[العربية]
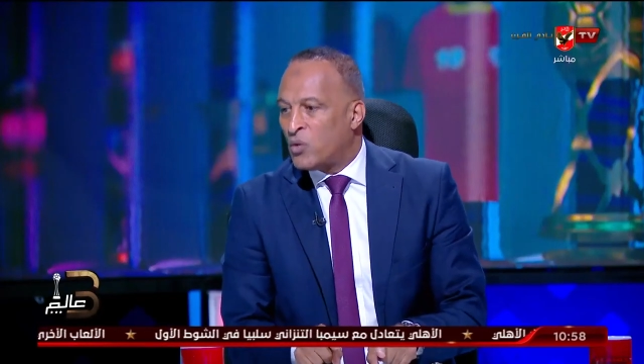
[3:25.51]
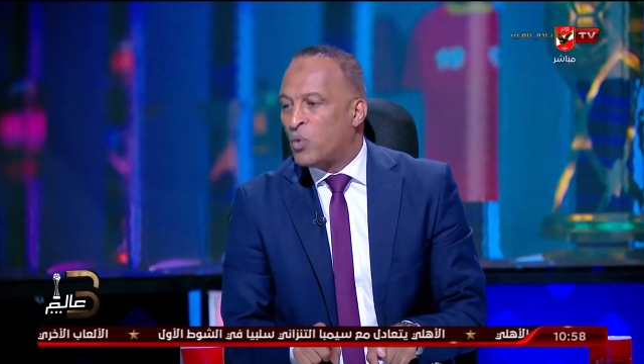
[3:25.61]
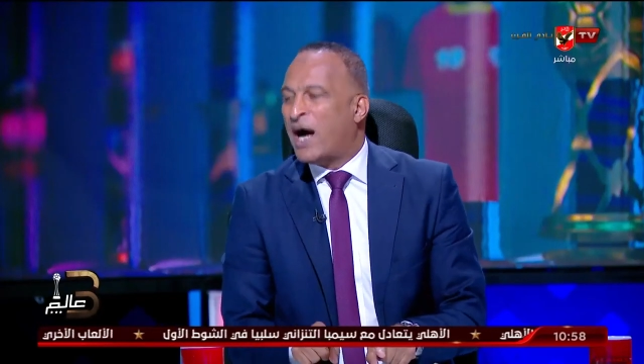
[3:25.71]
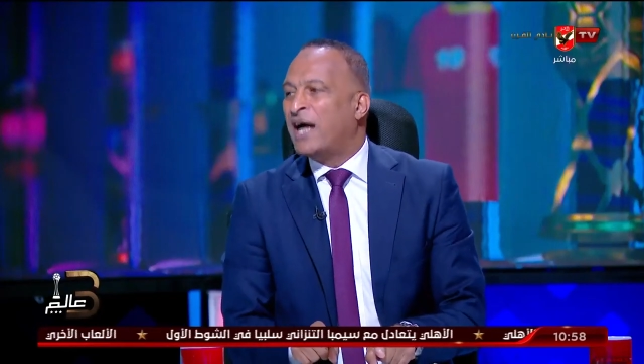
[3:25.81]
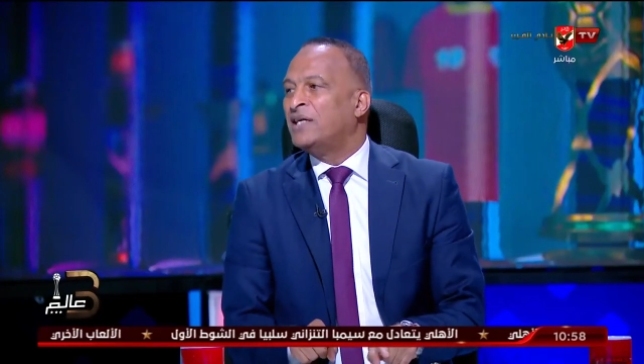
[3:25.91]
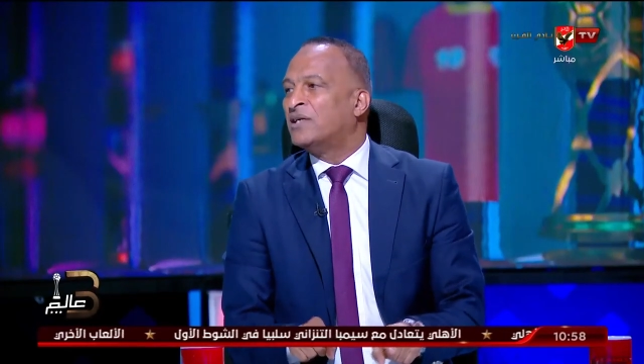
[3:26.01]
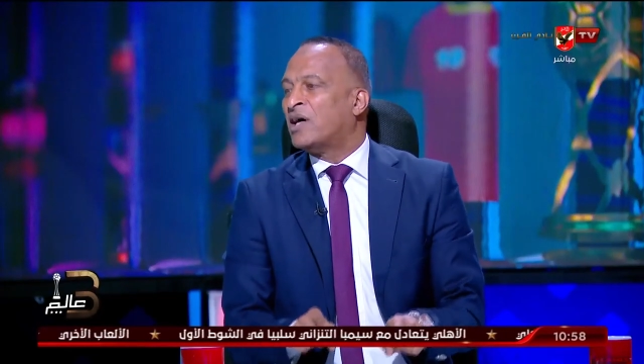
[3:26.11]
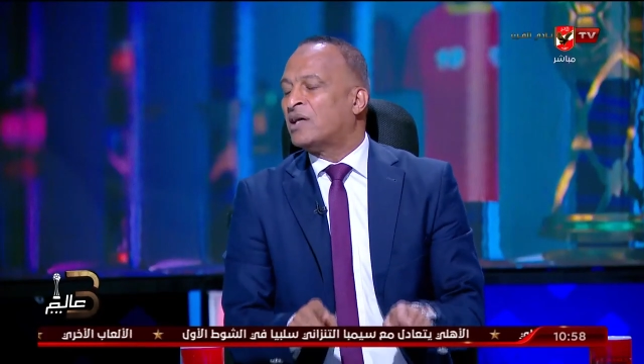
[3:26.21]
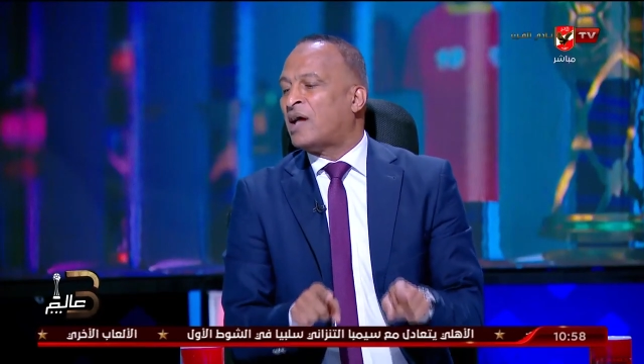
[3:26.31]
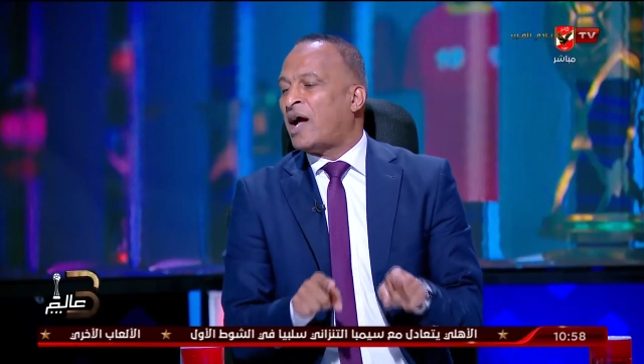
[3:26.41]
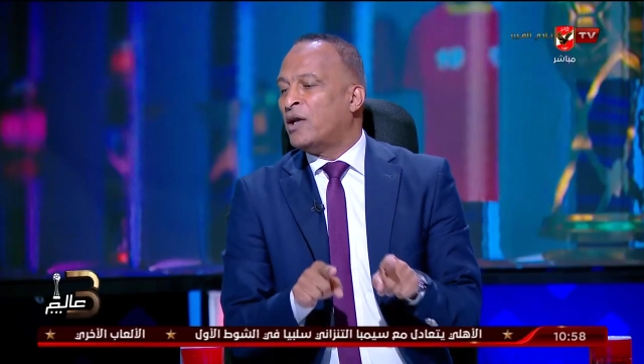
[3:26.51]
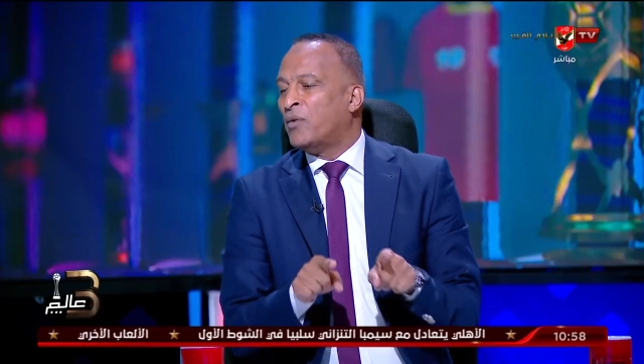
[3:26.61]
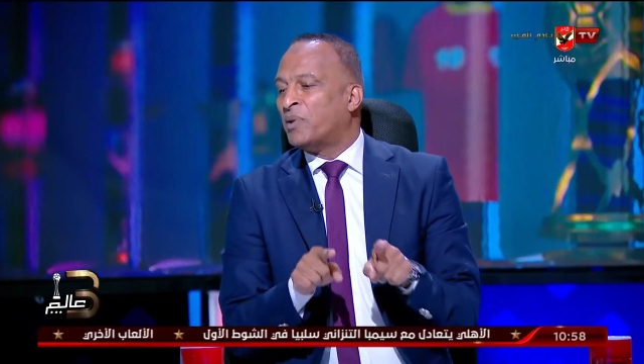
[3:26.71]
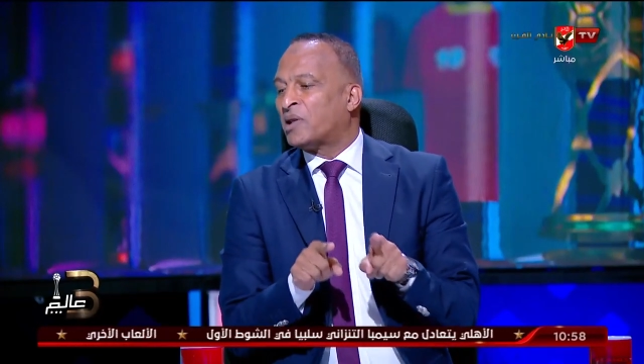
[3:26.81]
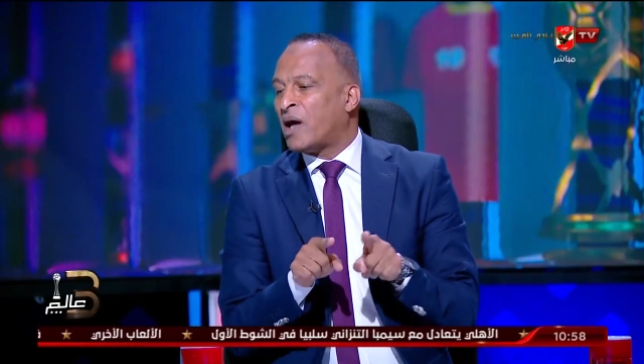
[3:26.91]
واي ضغط
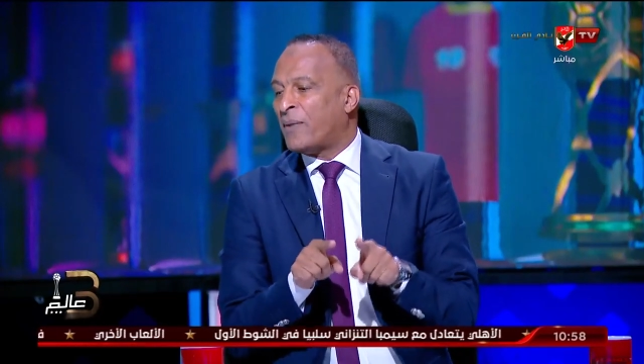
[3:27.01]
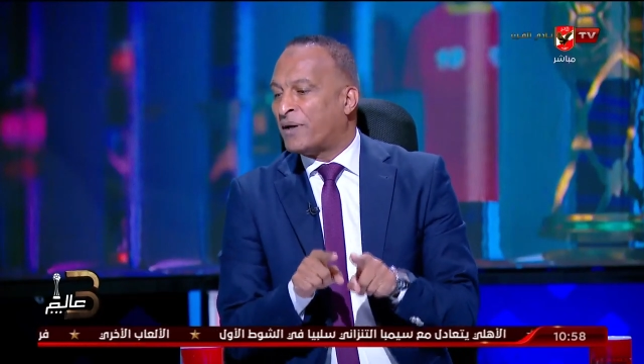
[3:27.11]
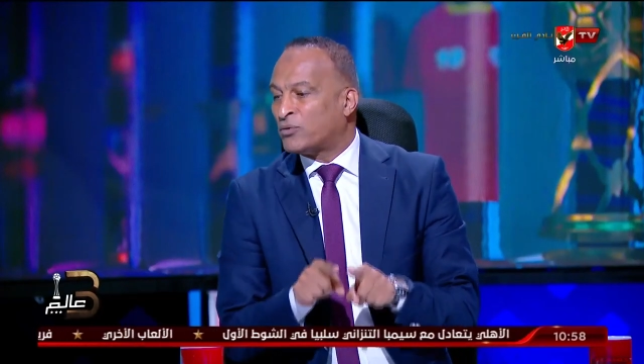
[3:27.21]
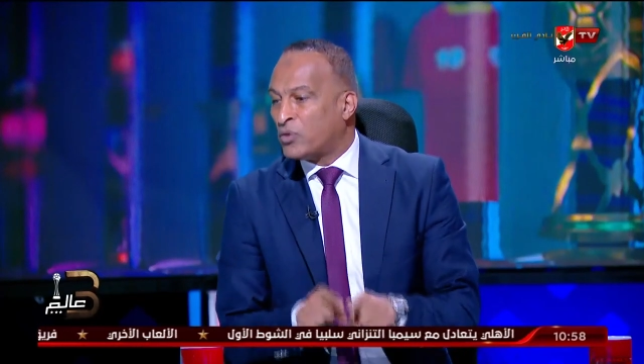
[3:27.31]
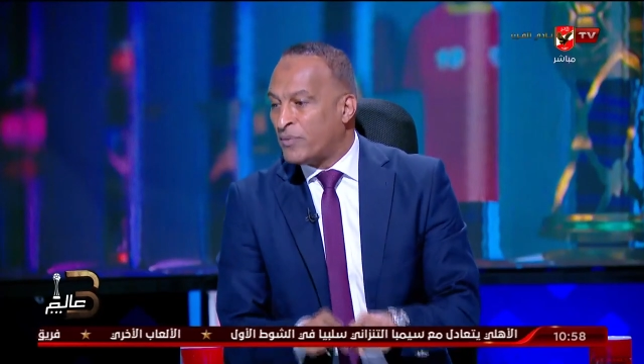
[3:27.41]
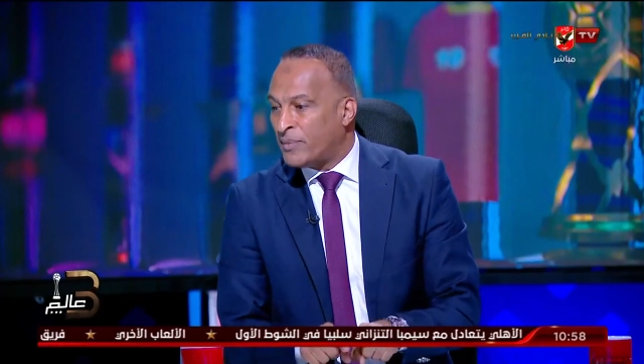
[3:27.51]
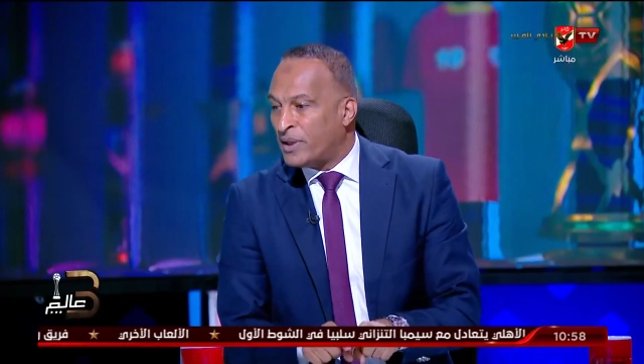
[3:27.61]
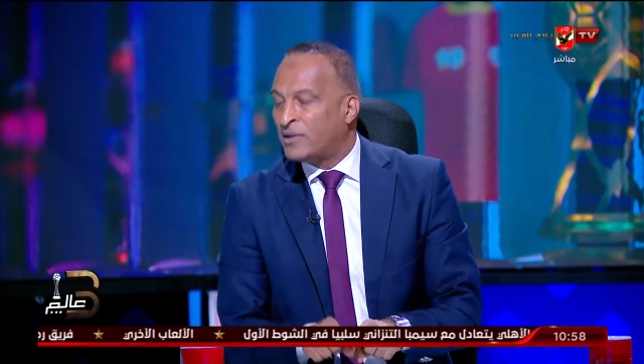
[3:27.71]
عليهم بتلخبطهم